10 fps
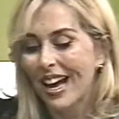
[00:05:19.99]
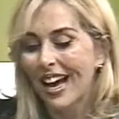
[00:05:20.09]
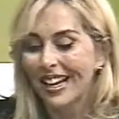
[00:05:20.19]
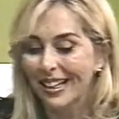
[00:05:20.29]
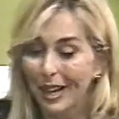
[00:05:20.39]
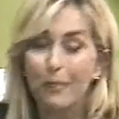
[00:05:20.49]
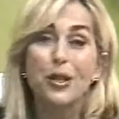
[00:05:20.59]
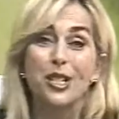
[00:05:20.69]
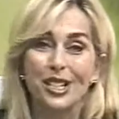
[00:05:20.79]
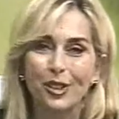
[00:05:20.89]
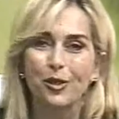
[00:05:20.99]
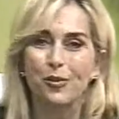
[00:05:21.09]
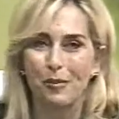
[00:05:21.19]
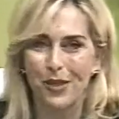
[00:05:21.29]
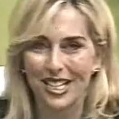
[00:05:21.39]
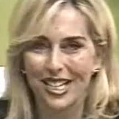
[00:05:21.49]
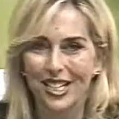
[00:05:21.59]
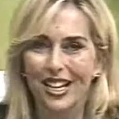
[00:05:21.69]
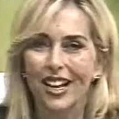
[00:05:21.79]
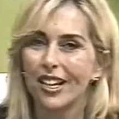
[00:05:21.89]
Aí ela está pedindo uma plástica
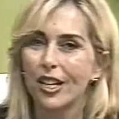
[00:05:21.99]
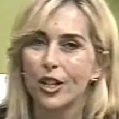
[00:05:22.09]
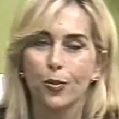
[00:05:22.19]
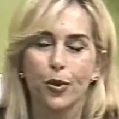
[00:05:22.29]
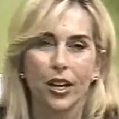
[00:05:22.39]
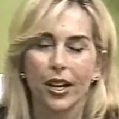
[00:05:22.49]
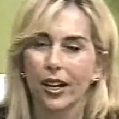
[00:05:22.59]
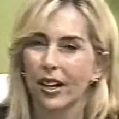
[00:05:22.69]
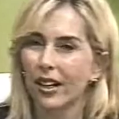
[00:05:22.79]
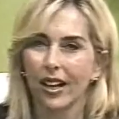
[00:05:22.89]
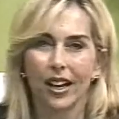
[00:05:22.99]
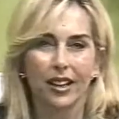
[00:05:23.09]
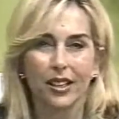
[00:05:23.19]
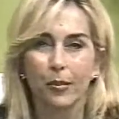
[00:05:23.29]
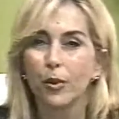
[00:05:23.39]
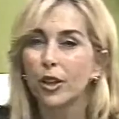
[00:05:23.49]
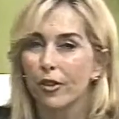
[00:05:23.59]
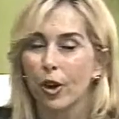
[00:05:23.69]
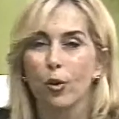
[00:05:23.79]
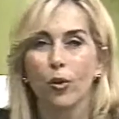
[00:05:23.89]
de nariz, porque ela tem muita
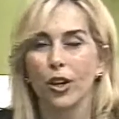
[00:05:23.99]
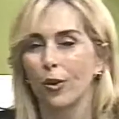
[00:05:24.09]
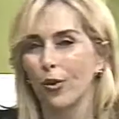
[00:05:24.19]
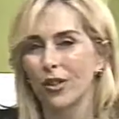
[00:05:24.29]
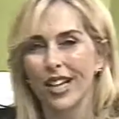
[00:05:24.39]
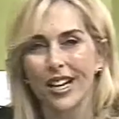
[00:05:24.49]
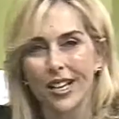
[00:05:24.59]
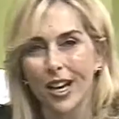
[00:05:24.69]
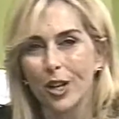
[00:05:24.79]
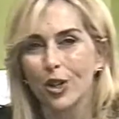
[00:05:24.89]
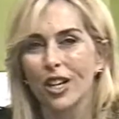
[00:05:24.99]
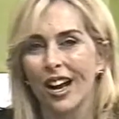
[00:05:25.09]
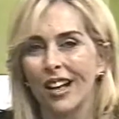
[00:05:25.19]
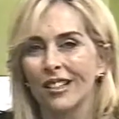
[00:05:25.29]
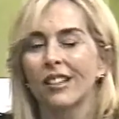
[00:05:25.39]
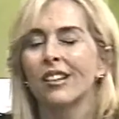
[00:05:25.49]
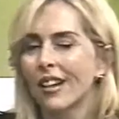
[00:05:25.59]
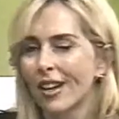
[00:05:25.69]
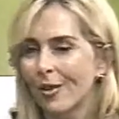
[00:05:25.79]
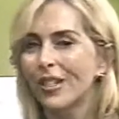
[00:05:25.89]
vergonha, não consegue sair de casa.
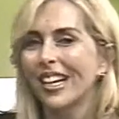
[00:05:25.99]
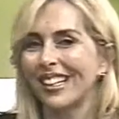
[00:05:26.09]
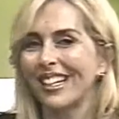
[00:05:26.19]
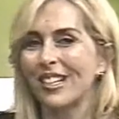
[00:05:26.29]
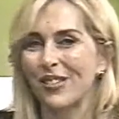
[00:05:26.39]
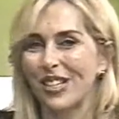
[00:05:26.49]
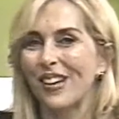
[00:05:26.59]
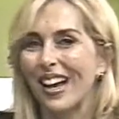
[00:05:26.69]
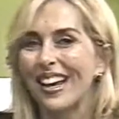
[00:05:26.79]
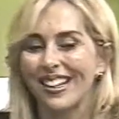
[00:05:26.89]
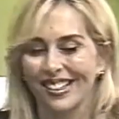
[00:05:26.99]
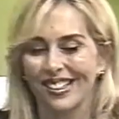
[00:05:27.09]
E com certeza você vai